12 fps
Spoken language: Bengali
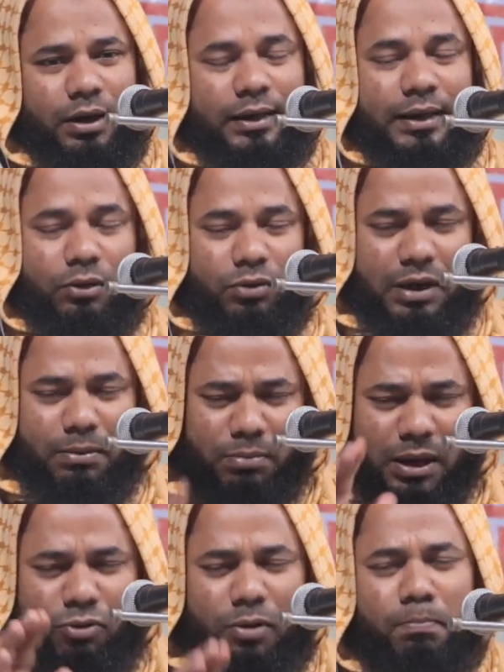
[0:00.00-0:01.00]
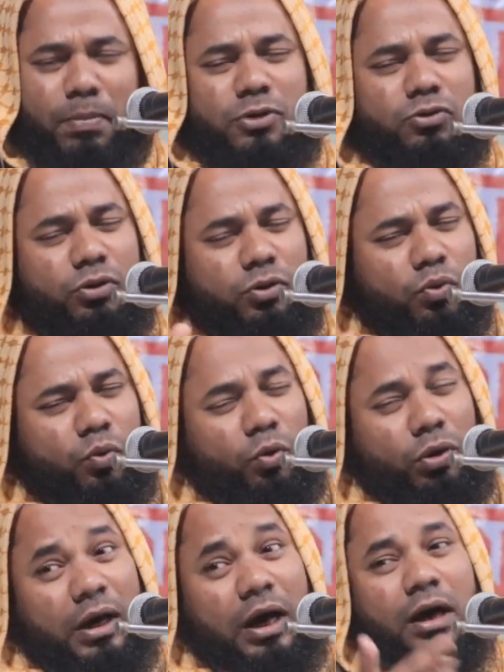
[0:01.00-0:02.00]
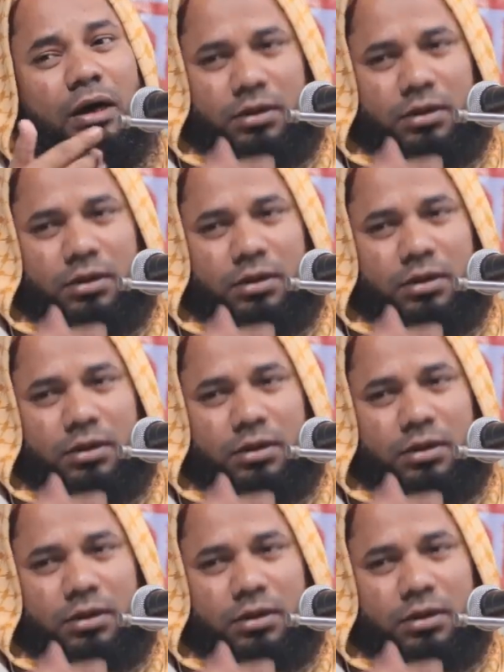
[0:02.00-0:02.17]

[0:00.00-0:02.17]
আর এখন আমরা অভ্যাস হইল উল্টা